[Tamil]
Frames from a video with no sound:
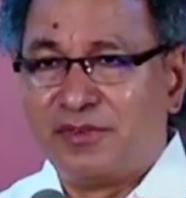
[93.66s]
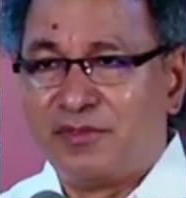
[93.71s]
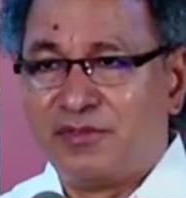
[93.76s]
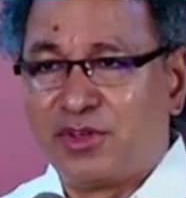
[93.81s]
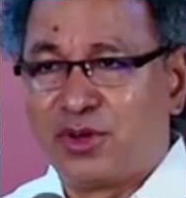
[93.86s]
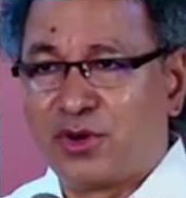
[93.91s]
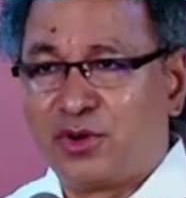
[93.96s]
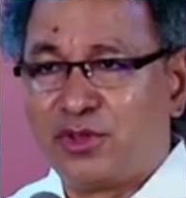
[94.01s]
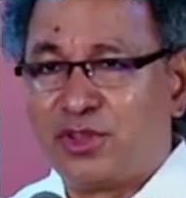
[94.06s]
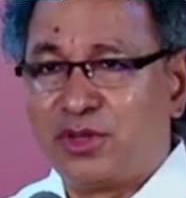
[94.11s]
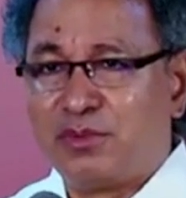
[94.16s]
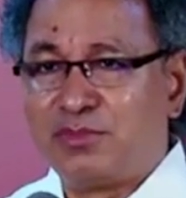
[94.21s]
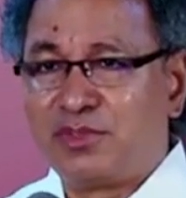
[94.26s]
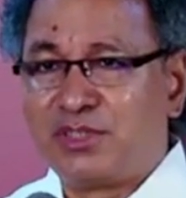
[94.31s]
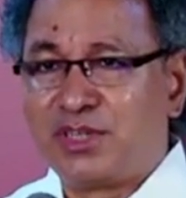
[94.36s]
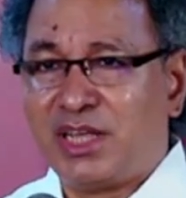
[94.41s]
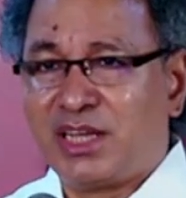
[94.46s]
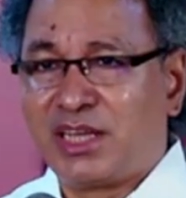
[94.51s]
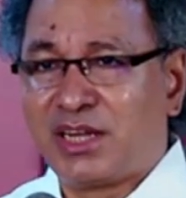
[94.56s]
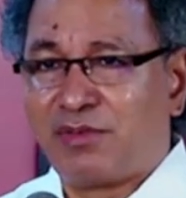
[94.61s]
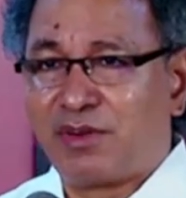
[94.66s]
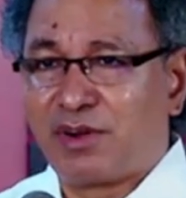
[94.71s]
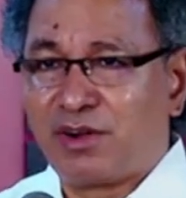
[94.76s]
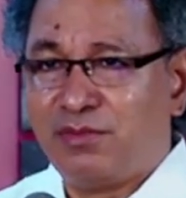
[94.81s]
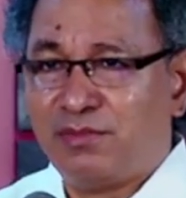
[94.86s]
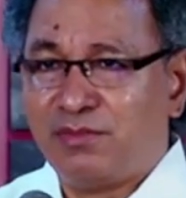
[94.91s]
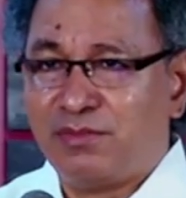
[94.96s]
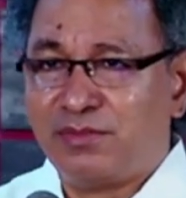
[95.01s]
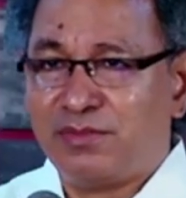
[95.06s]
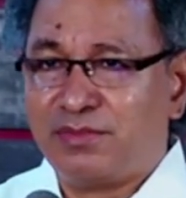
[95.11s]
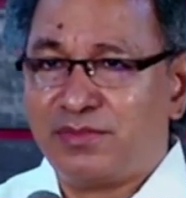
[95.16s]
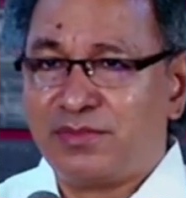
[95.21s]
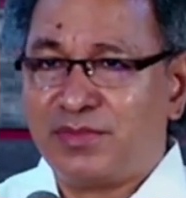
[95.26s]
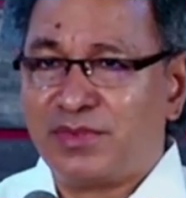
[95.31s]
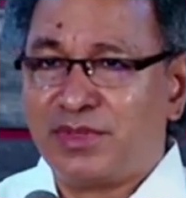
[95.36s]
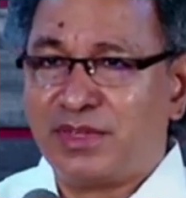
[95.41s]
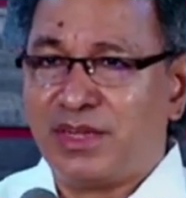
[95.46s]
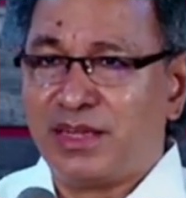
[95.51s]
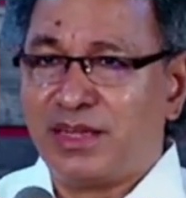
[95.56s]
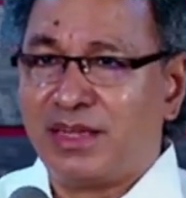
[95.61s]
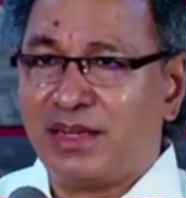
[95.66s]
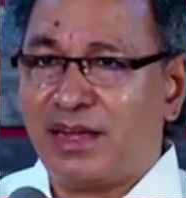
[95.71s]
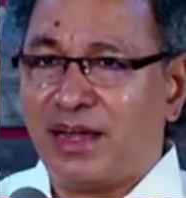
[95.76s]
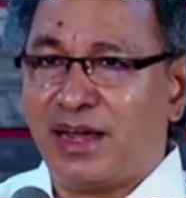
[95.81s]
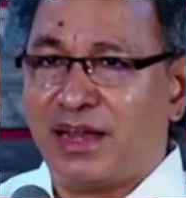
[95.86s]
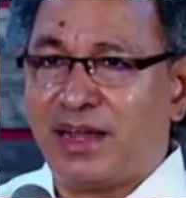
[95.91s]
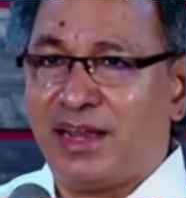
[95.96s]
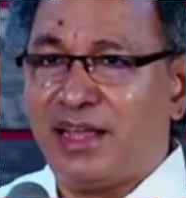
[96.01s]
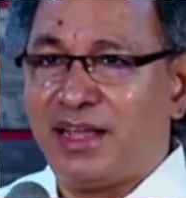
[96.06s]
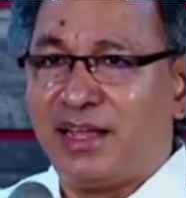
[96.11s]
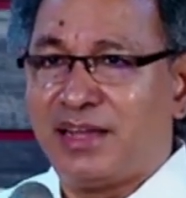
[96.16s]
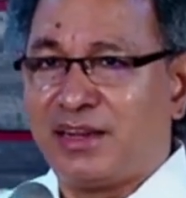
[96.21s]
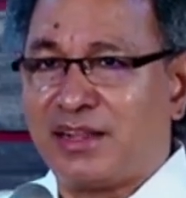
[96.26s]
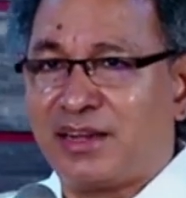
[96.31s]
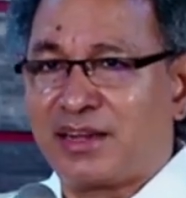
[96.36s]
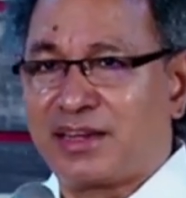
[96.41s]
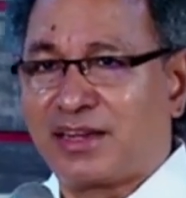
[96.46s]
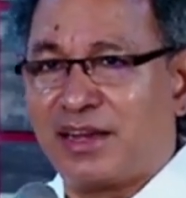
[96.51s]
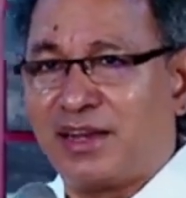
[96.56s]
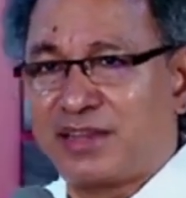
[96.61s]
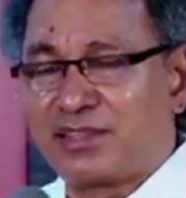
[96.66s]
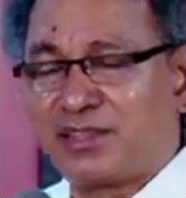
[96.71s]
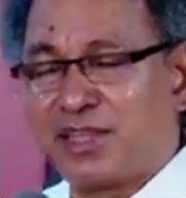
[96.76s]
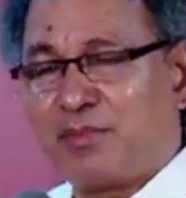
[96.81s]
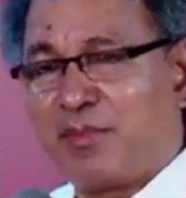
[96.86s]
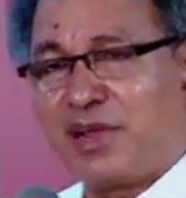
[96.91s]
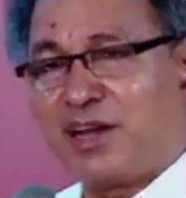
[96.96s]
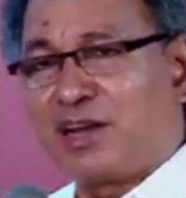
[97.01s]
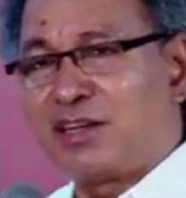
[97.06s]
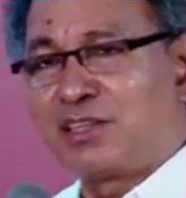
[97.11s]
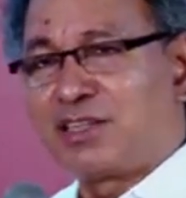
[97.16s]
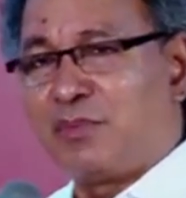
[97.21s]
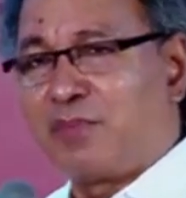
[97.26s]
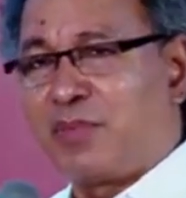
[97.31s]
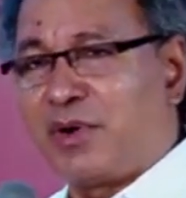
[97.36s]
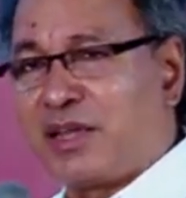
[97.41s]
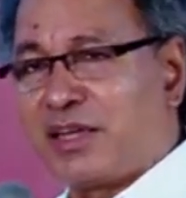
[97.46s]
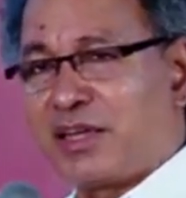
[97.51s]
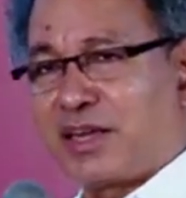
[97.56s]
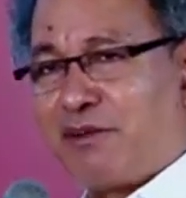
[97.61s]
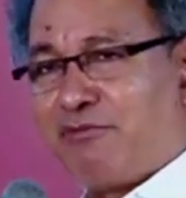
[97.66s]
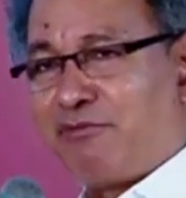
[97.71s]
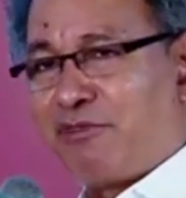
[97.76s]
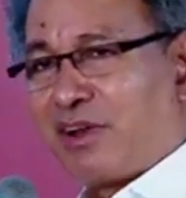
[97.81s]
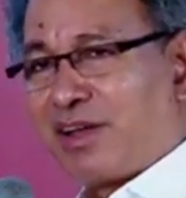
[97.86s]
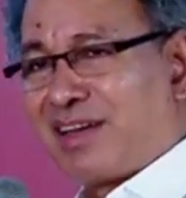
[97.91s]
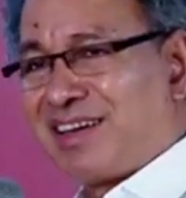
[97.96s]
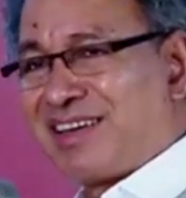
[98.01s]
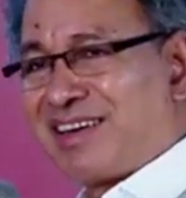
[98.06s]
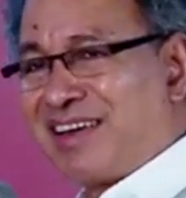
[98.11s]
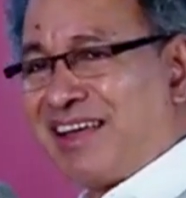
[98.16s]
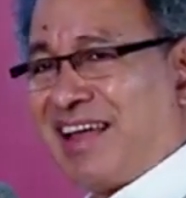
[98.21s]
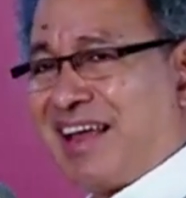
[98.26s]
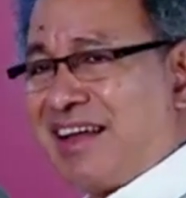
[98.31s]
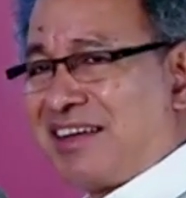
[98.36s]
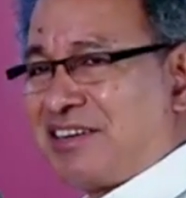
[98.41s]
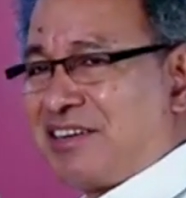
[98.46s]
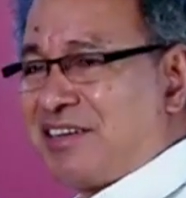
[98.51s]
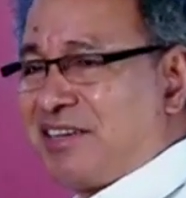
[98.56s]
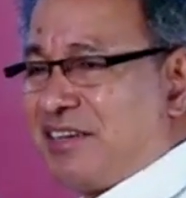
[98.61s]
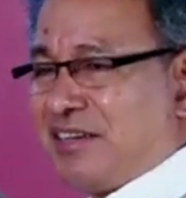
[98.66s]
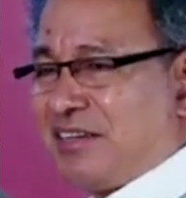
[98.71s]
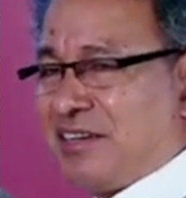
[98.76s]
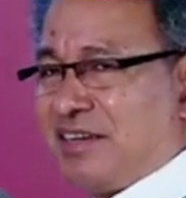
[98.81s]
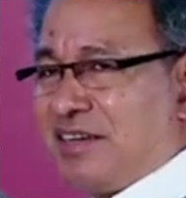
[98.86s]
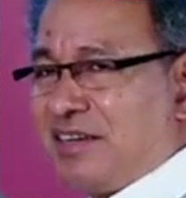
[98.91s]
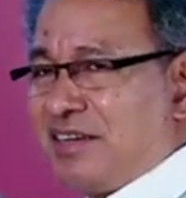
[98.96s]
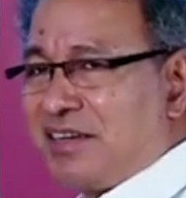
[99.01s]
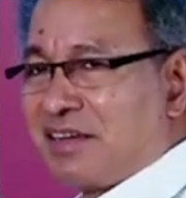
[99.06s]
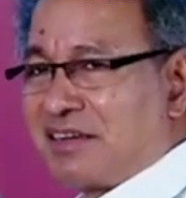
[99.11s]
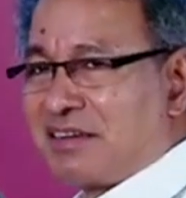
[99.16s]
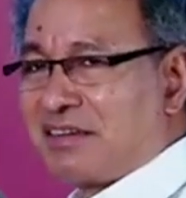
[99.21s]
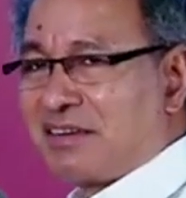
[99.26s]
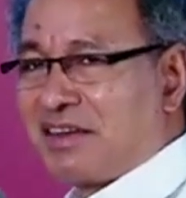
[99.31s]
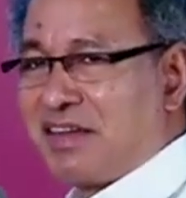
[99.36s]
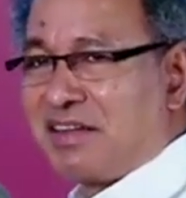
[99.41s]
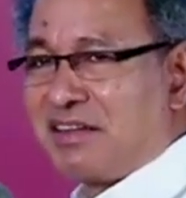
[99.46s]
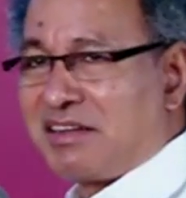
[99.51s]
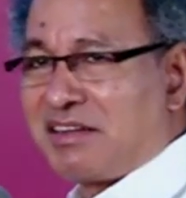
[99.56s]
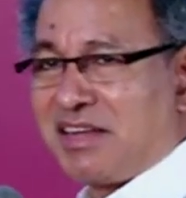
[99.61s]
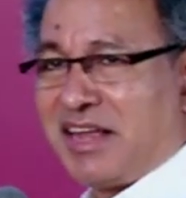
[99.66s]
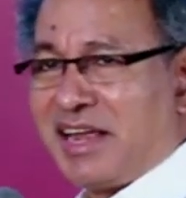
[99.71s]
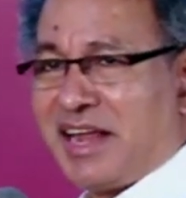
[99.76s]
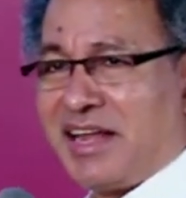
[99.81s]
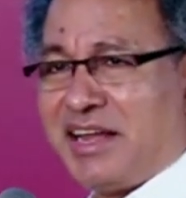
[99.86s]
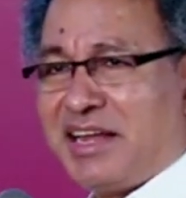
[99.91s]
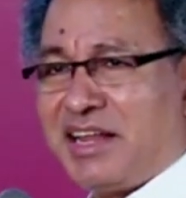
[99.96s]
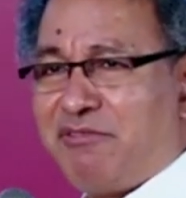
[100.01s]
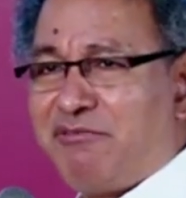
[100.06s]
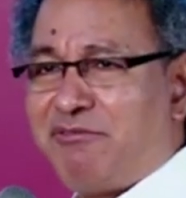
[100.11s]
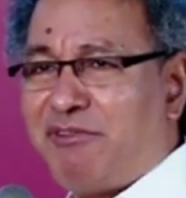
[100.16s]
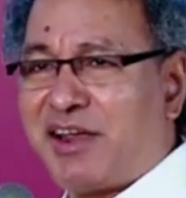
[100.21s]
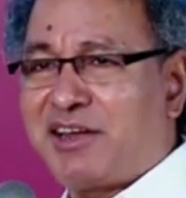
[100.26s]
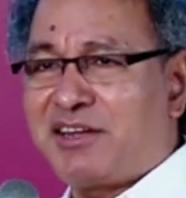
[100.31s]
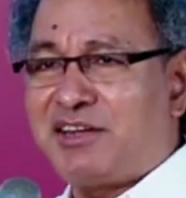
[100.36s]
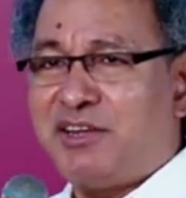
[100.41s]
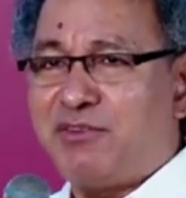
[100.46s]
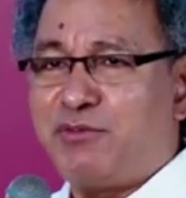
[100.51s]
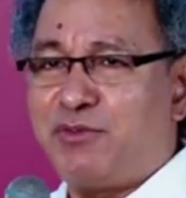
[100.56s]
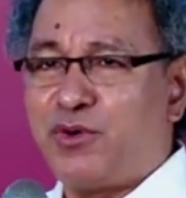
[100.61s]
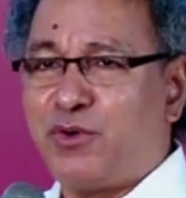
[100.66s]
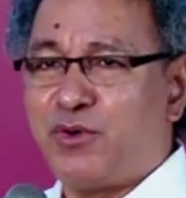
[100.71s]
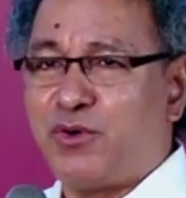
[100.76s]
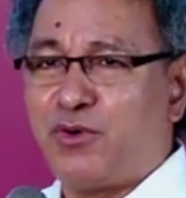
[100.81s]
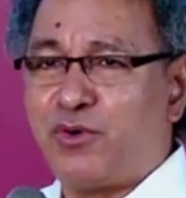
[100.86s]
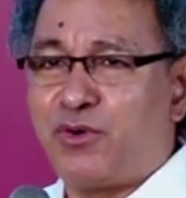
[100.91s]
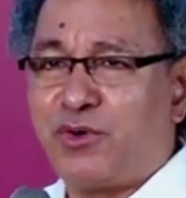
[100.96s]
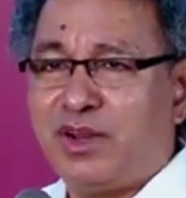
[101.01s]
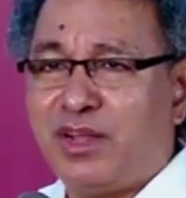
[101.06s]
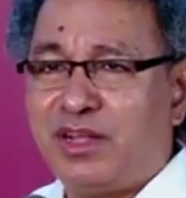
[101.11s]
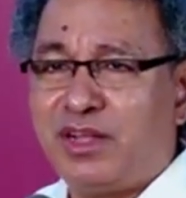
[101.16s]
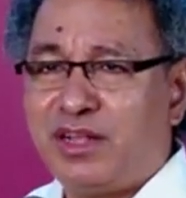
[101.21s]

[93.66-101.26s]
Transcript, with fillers: விரோதம் செய்கிறவர்களும் அநேகர் இருக்கிறேன் திரும்ப இங்கிலீஷில் படிக்கிறேன் ஃபார் அ கிரேட் கிரேட் அண்ட் இஃபெக்டிவ் டோர்